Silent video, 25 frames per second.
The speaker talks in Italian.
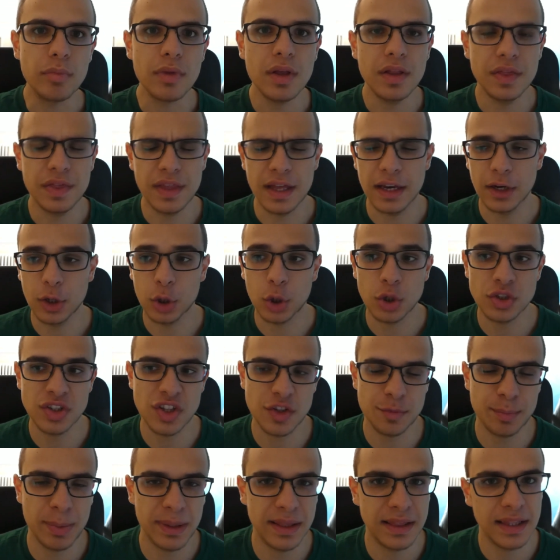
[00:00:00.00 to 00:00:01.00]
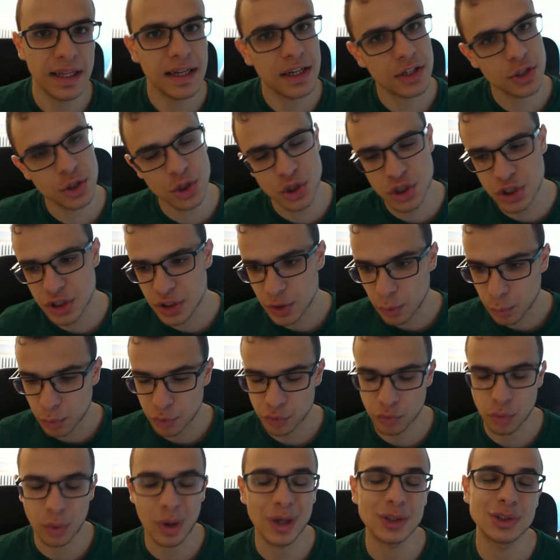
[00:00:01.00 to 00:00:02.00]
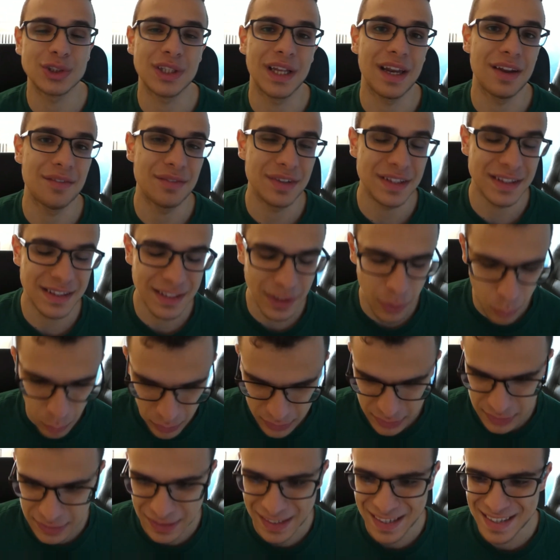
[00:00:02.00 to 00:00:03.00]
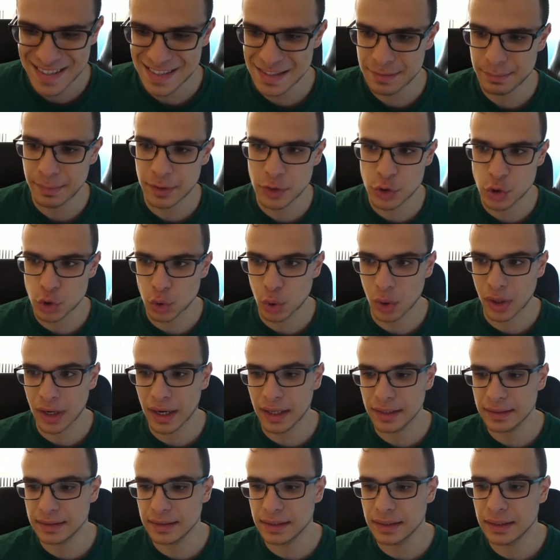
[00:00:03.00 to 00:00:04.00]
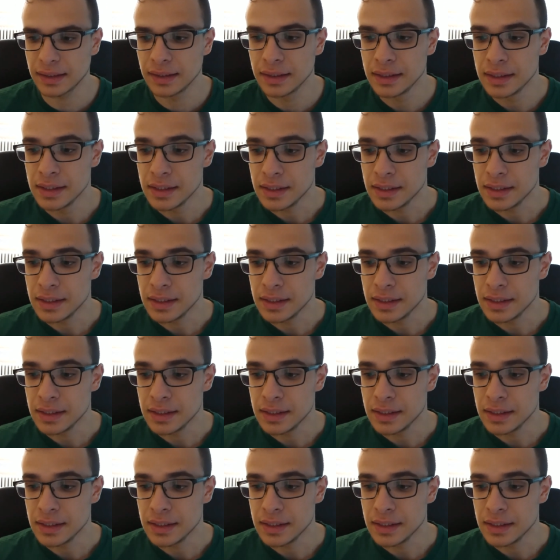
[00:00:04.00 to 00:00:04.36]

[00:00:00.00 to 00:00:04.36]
del cosa aspettarci in questo caso dalla ventiquattresima giornata